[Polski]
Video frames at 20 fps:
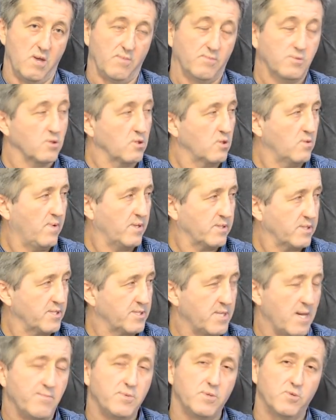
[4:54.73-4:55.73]
przeżywa
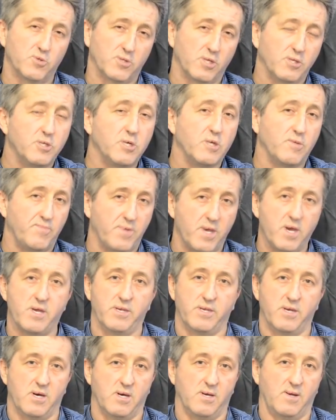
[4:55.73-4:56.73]
czasami duże
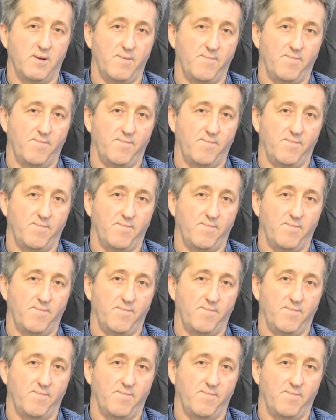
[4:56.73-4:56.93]
cierpienia.